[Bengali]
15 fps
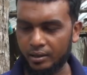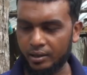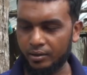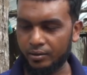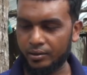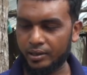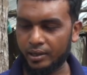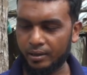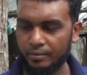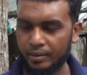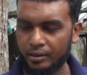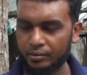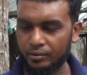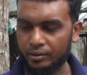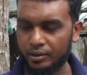এই হইছে
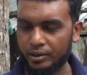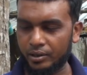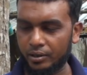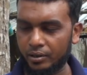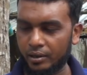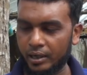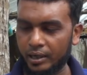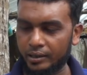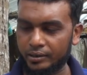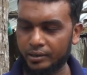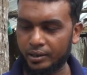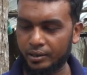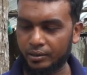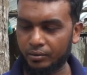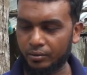আমার উদ্দেশ্য আর
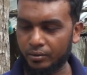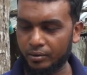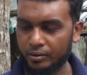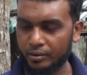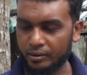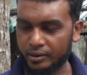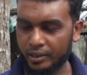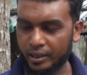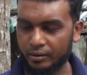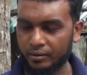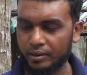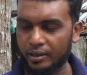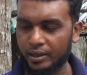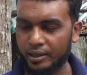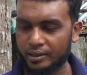যে কোনো
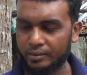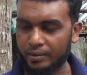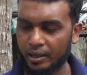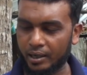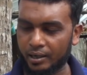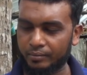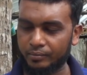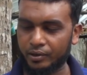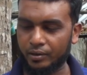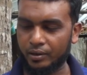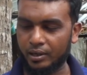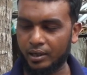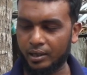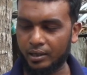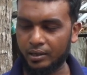ছাগল নিয়ে আসবেন
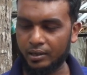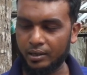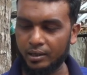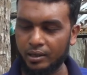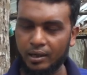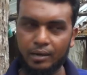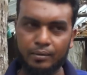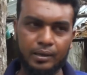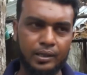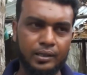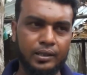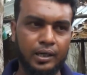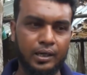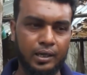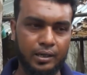আলহামদুলিল্লাহ আমার
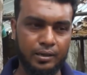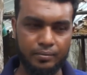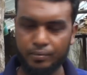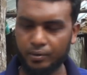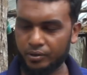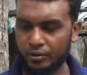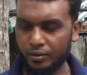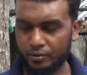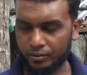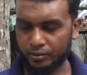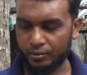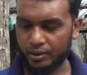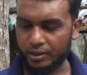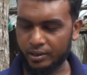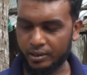এই জায়গায় প্রচলন
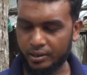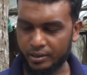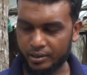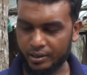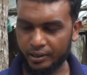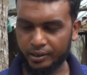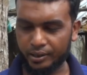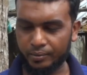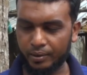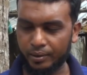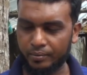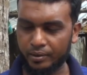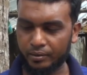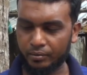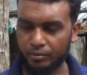করি শান্তি
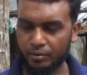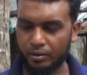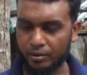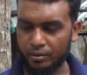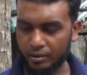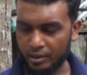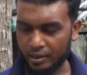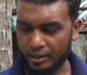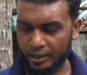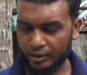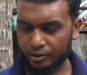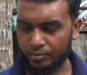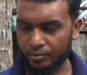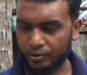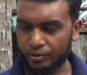পাইবেন কোনো
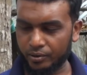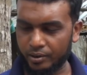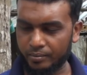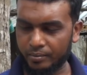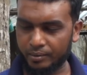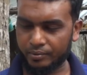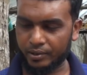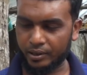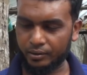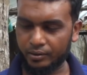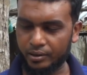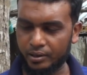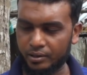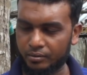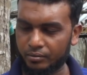একুশ বছরে ব্যবসা
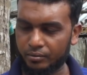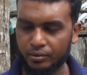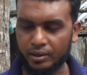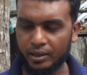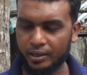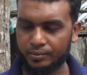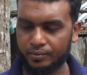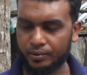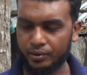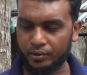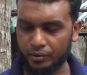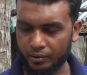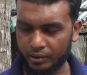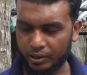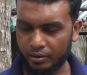করি কোনো দিন আজ
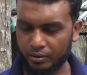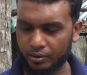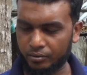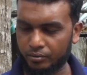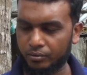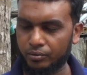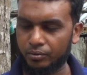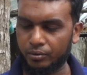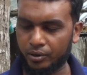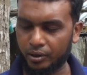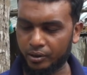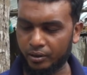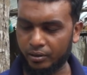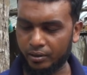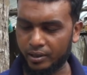পর্যন্ত কেউ লগত কোনো দুই
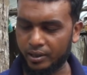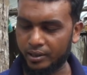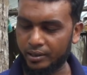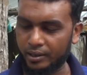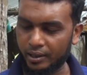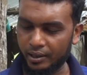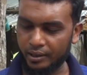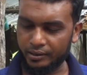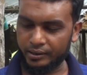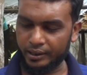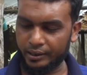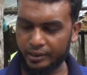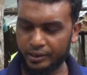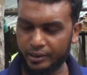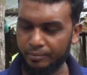কথা হয় নাই
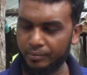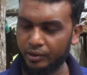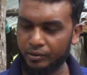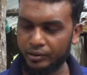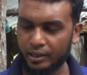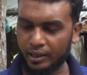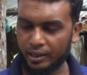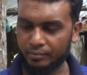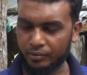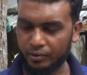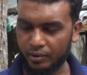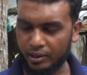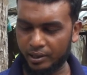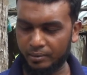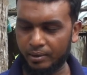যাতে যেমনি কইছে
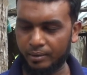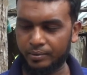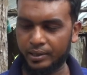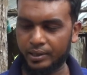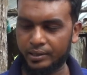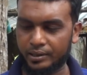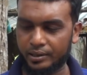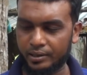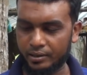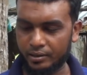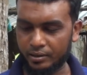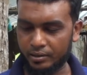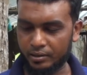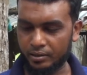আলহামদুলিল্লাহ এইভাবে আছি আচ্ছা